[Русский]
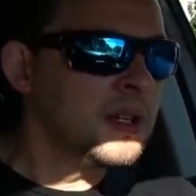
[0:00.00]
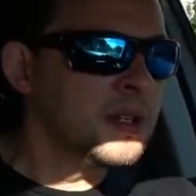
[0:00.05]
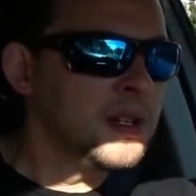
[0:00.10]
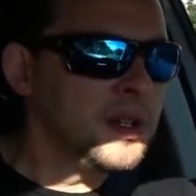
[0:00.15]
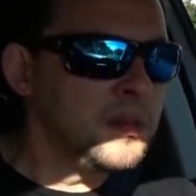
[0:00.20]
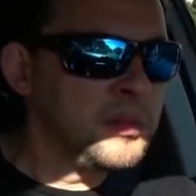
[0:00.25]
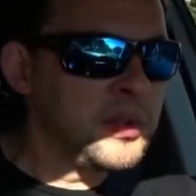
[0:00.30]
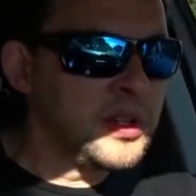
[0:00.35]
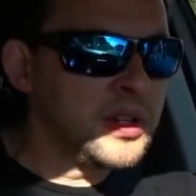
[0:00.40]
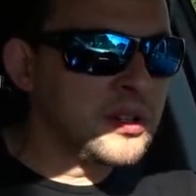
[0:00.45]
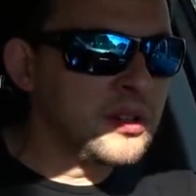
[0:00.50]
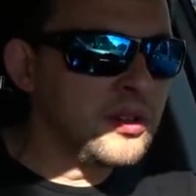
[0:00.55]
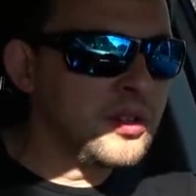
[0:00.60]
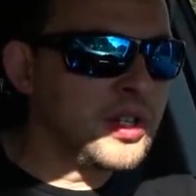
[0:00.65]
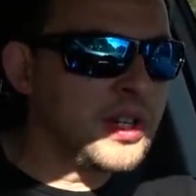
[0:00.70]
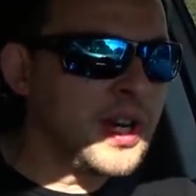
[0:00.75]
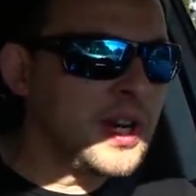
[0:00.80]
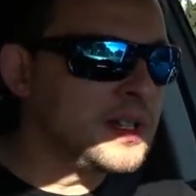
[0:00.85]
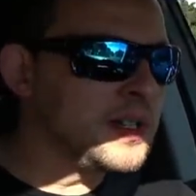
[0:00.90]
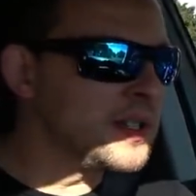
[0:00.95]
Не
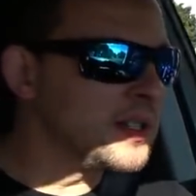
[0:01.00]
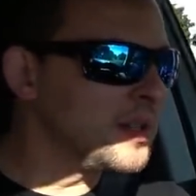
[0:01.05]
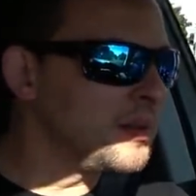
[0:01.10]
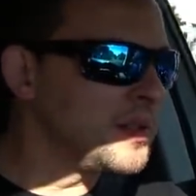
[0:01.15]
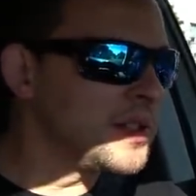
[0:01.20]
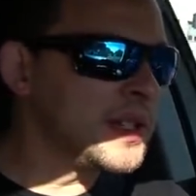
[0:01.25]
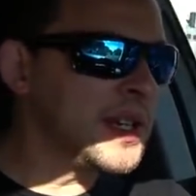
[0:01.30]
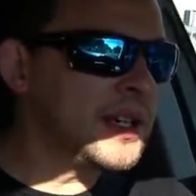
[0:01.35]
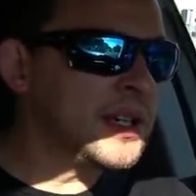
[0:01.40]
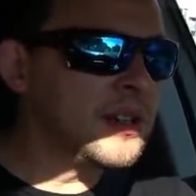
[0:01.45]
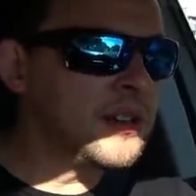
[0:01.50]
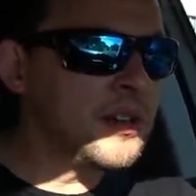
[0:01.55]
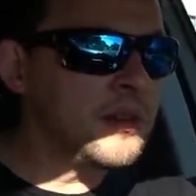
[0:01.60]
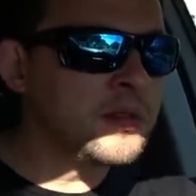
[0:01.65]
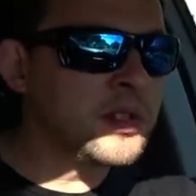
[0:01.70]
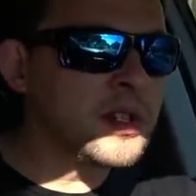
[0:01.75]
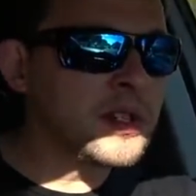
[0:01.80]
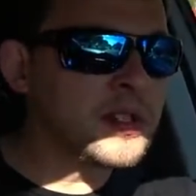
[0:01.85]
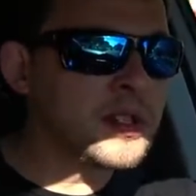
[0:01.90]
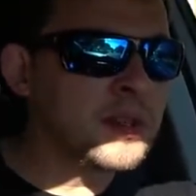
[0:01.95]
переключайтесь, обязательно вам
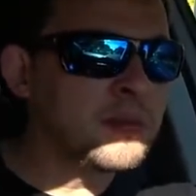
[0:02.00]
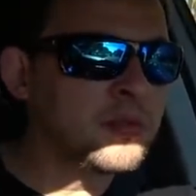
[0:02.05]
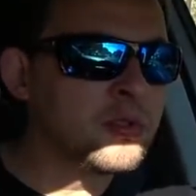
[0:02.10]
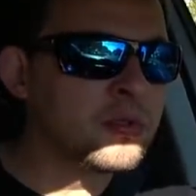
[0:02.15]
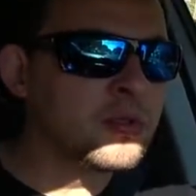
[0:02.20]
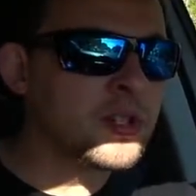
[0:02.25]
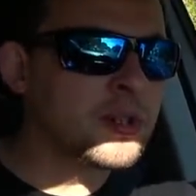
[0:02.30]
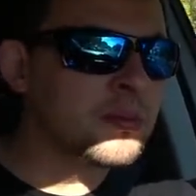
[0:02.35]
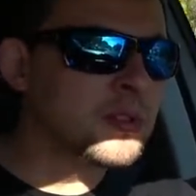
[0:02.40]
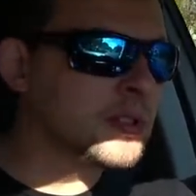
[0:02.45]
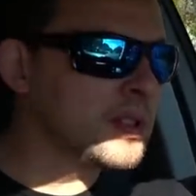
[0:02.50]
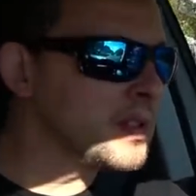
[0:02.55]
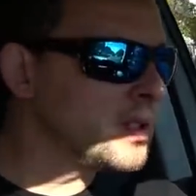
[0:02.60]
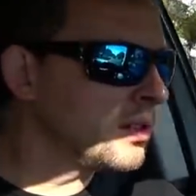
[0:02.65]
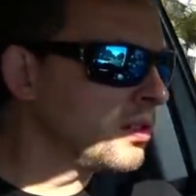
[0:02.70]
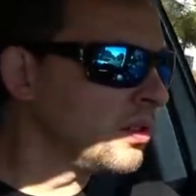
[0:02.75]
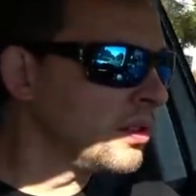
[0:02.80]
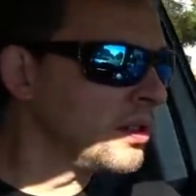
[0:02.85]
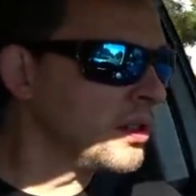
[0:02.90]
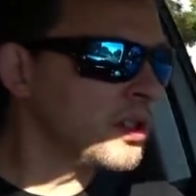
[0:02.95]
сейчас сообщу, чем это
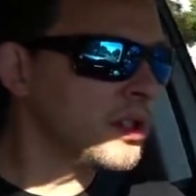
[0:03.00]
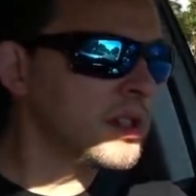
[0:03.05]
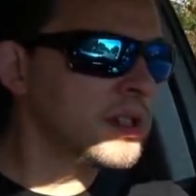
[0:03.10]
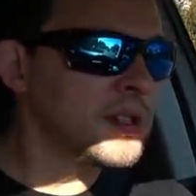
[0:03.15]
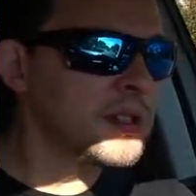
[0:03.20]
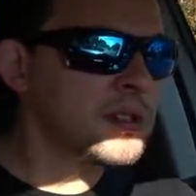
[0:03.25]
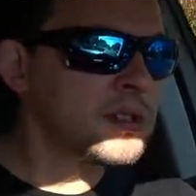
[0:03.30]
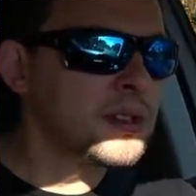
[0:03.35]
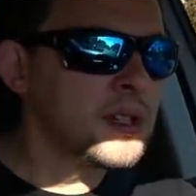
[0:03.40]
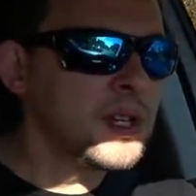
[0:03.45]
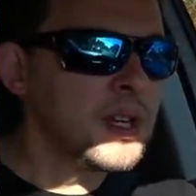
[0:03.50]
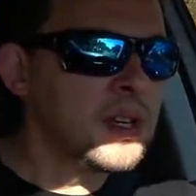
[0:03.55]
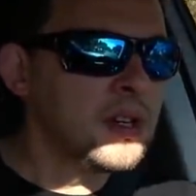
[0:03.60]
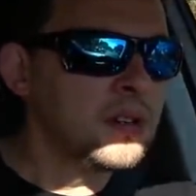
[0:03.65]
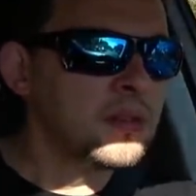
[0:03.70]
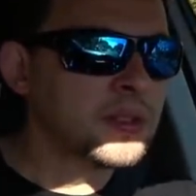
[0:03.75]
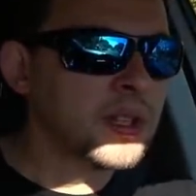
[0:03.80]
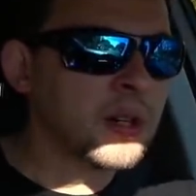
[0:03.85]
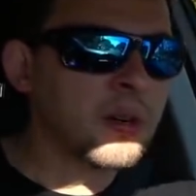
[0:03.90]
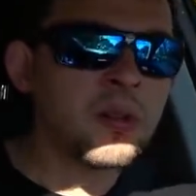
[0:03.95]
закончилось.
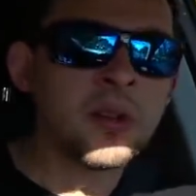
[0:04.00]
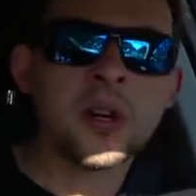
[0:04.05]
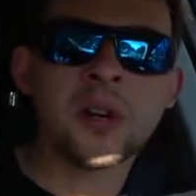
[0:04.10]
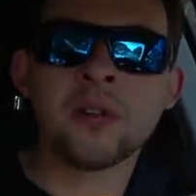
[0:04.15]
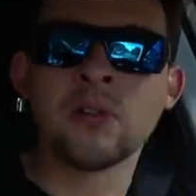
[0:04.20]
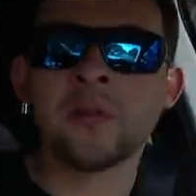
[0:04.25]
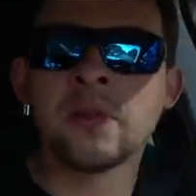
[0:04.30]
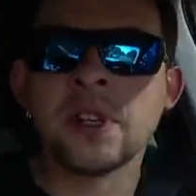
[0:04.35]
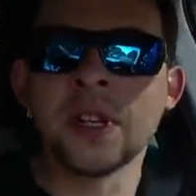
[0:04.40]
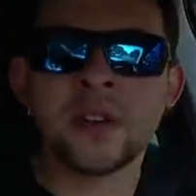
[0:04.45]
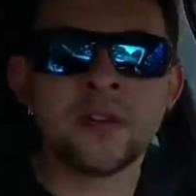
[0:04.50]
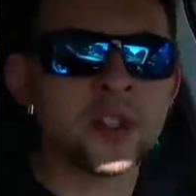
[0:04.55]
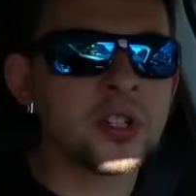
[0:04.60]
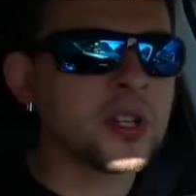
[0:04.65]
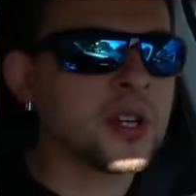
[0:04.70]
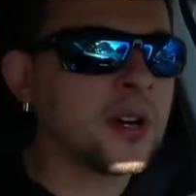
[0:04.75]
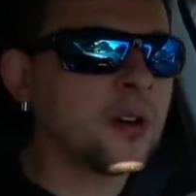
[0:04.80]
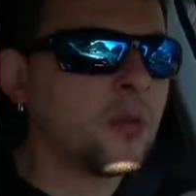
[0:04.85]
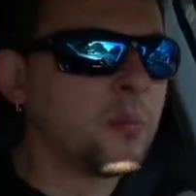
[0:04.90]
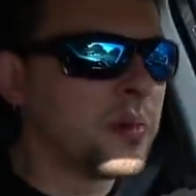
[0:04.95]
Второе, у меня
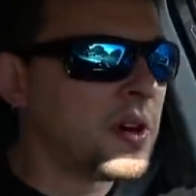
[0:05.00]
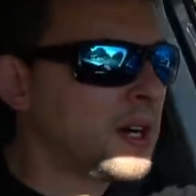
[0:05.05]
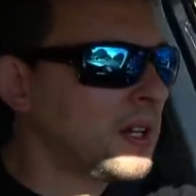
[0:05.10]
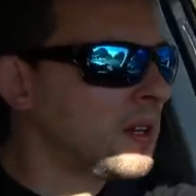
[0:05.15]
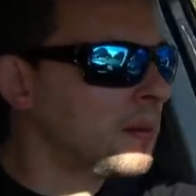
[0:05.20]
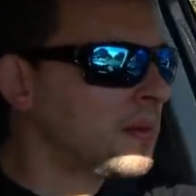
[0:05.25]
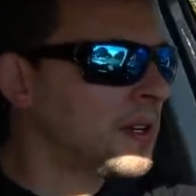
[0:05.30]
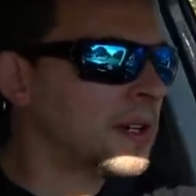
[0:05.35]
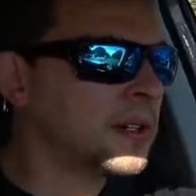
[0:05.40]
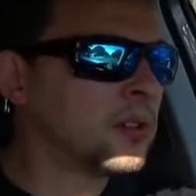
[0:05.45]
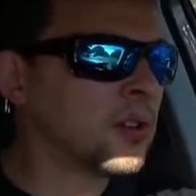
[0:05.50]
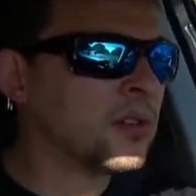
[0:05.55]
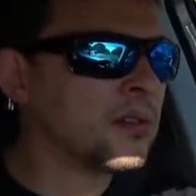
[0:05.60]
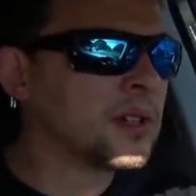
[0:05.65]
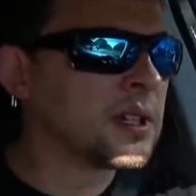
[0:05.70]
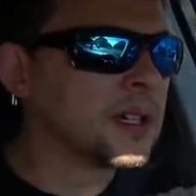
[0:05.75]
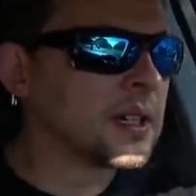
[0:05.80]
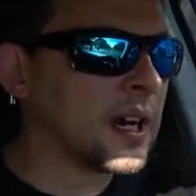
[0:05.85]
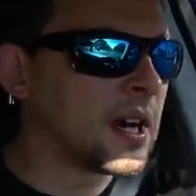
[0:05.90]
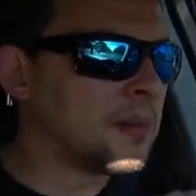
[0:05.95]
вчера упала моя
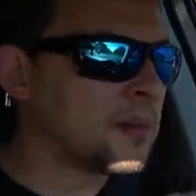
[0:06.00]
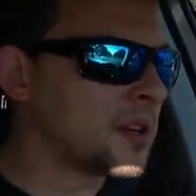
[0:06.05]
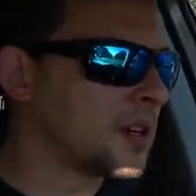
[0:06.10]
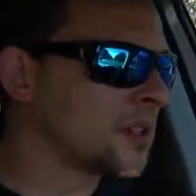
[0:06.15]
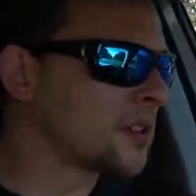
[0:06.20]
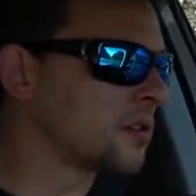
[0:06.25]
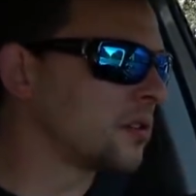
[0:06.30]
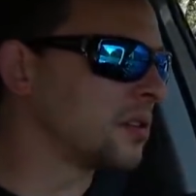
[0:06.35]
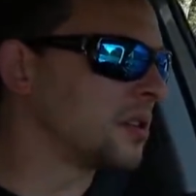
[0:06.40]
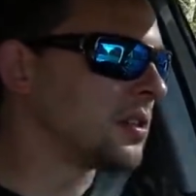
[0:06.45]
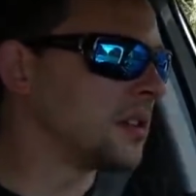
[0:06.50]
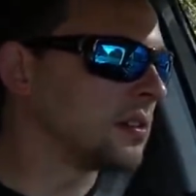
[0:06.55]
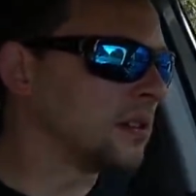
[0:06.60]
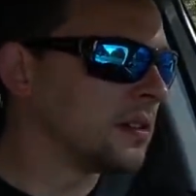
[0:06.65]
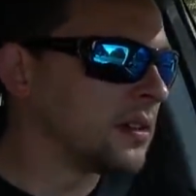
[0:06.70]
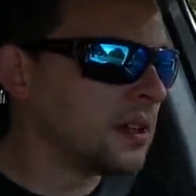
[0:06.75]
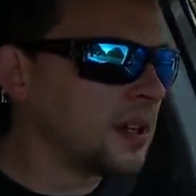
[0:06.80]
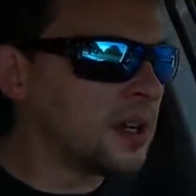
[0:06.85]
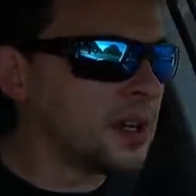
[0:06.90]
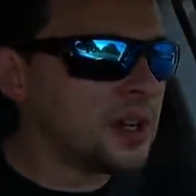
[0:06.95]
новая камера Sony.
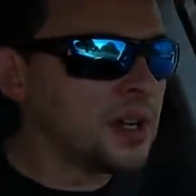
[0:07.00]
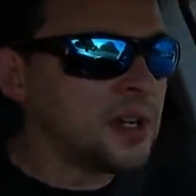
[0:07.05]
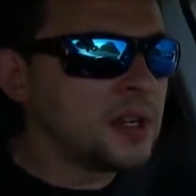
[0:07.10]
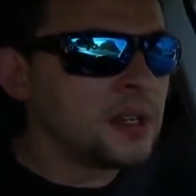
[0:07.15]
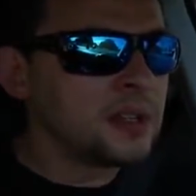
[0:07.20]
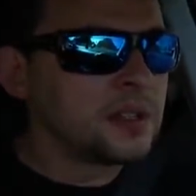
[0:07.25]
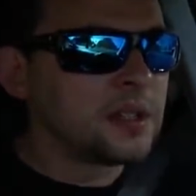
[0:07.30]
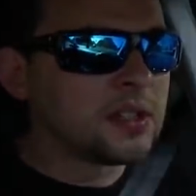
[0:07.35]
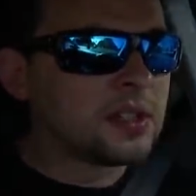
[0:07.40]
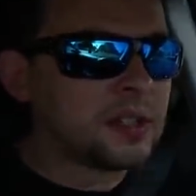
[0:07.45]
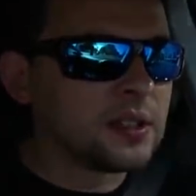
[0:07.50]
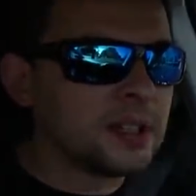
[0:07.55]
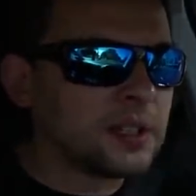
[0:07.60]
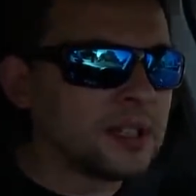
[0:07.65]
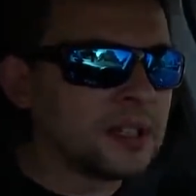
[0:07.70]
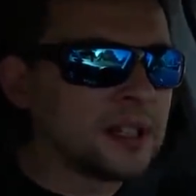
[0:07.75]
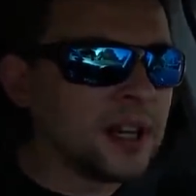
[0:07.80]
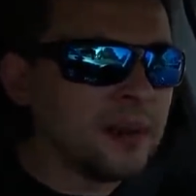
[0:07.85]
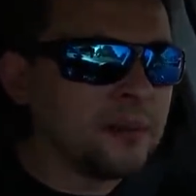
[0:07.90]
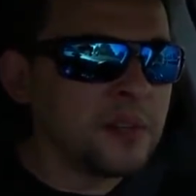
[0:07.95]
Значит,
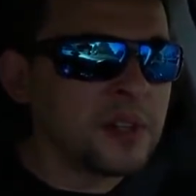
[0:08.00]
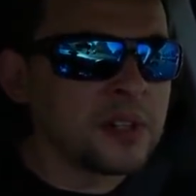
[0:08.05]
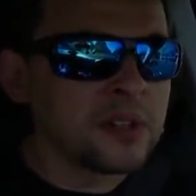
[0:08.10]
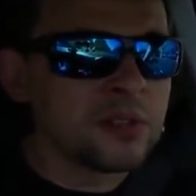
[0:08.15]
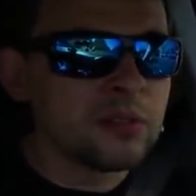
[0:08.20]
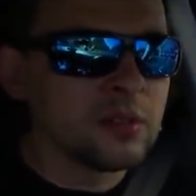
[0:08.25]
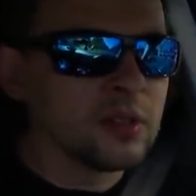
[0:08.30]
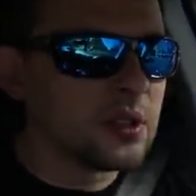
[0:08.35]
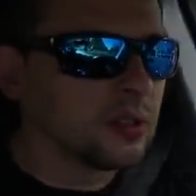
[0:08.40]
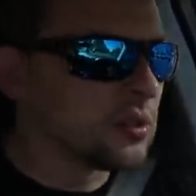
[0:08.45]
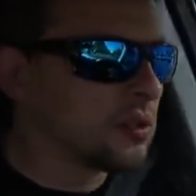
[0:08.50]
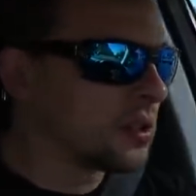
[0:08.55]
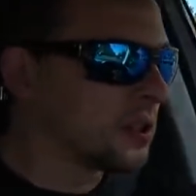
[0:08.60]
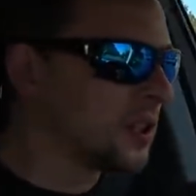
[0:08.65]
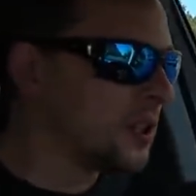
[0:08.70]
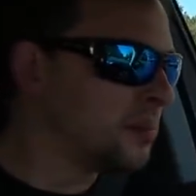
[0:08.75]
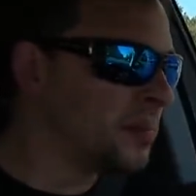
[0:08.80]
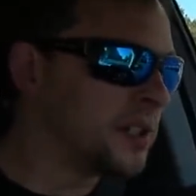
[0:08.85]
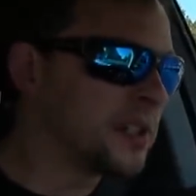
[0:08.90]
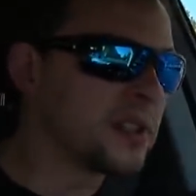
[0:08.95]
эта камера стоит
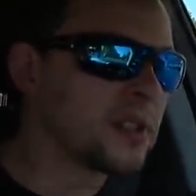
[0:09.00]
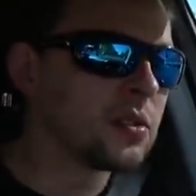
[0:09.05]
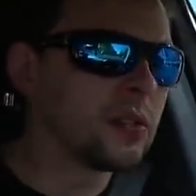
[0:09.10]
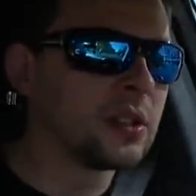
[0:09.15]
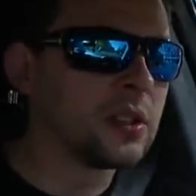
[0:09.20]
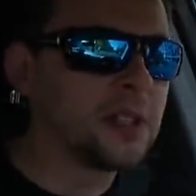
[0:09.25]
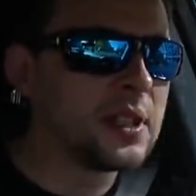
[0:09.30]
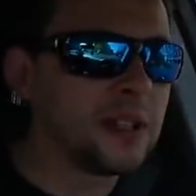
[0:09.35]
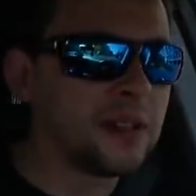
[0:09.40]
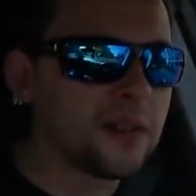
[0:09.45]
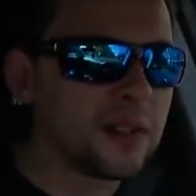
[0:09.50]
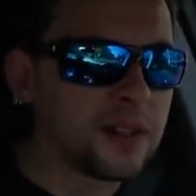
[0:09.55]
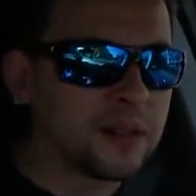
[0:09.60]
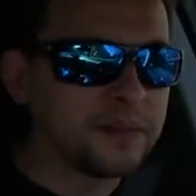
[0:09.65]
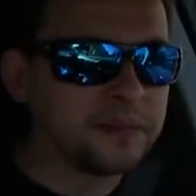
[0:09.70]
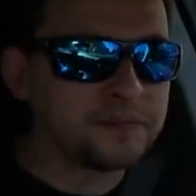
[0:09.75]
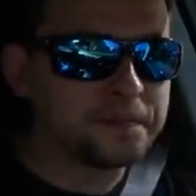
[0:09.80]
около 500 евро.